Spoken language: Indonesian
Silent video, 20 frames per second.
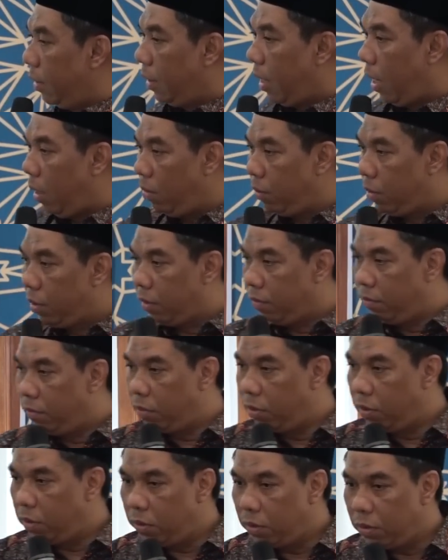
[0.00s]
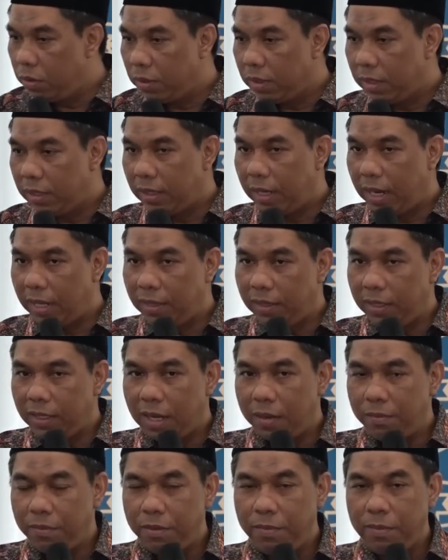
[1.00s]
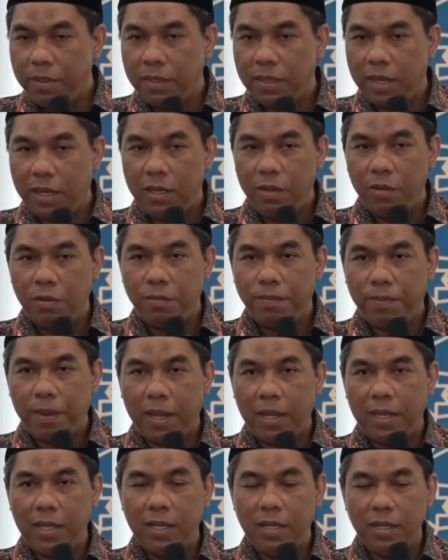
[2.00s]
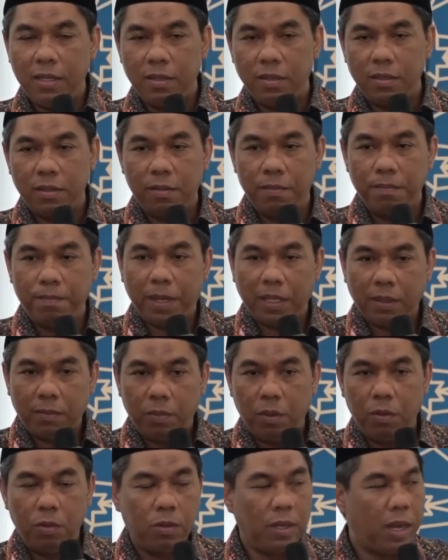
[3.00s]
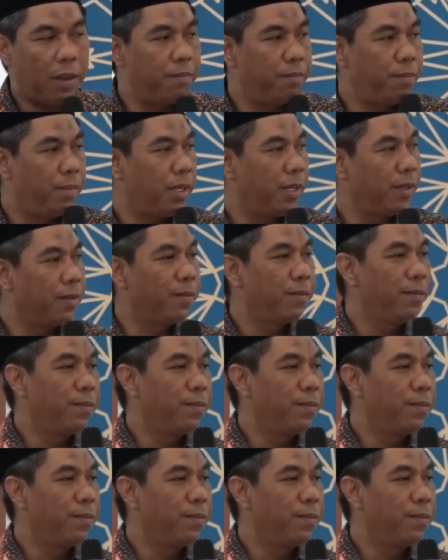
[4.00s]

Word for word: Kalau sembuh, nanti kami minta diupahi 40 kambing.